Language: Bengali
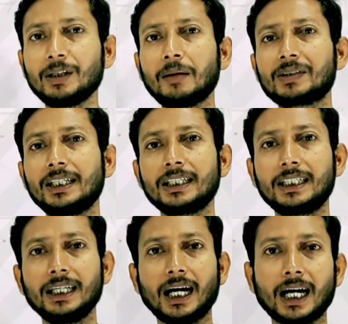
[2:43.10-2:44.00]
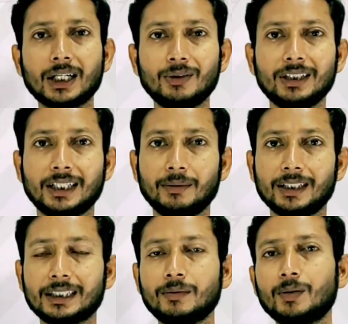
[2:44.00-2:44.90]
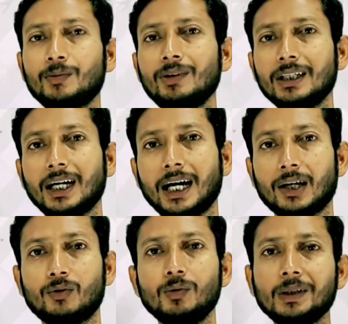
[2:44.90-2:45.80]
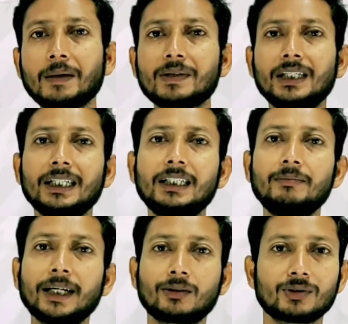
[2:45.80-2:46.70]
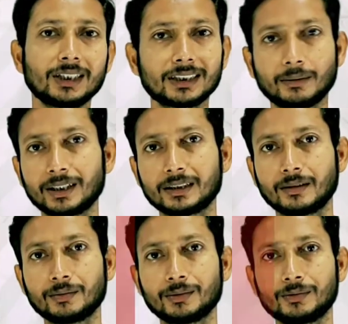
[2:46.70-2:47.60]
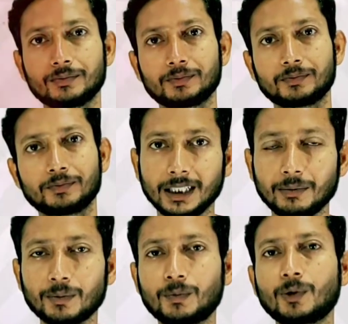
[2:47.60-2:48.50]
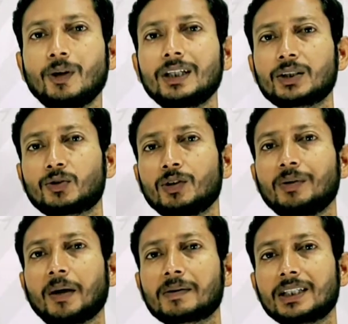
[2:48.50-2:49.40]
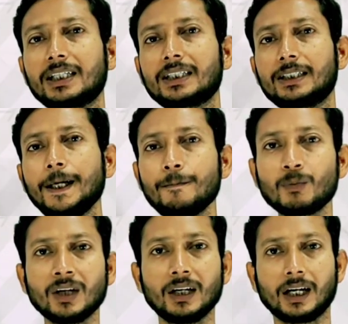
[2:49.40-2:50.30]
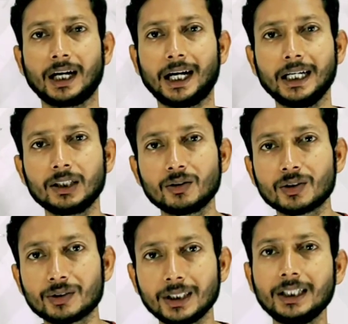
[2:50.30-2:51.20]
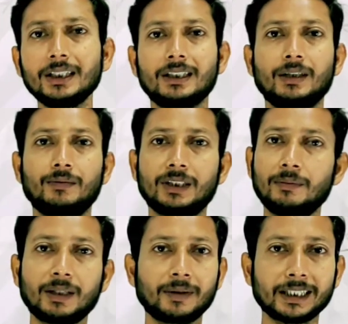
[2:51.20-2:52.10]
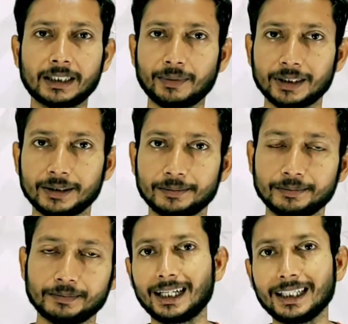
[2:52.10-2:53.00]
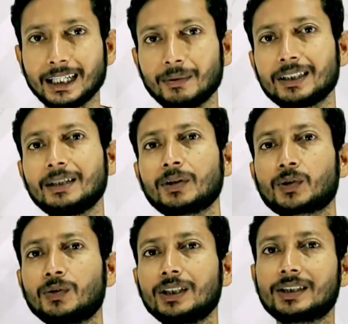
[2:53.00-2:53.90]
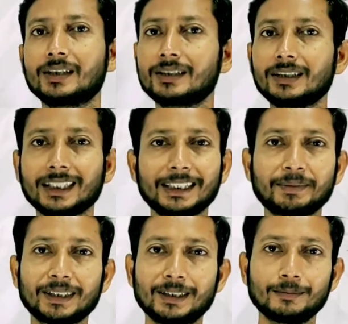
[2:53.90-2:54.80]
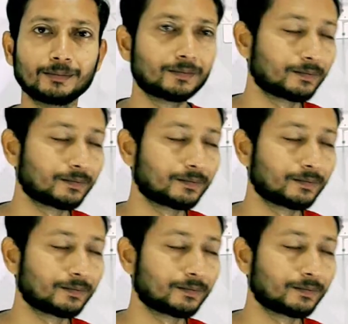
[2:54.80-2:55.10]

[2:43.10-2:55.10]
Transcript: আট মেগাপিক্সেলের একটি আল্ট্রা ওয়াইড ক্যামেরা দেখতে পারবো আর টু মেগাপিক্সেলের একটি ম্যাক্রোসেন্স ক্যামেরা দেখতে পারবো এবং ফ্রন্টে ষোলো মেগাপিক্সেলের একটি হাই রেজুলেশনের সেলফি ক্যামেরা দেখতে পারি আর এই ক্যামেরাতে আমরা সোনির সেন্সার দেখতে পারি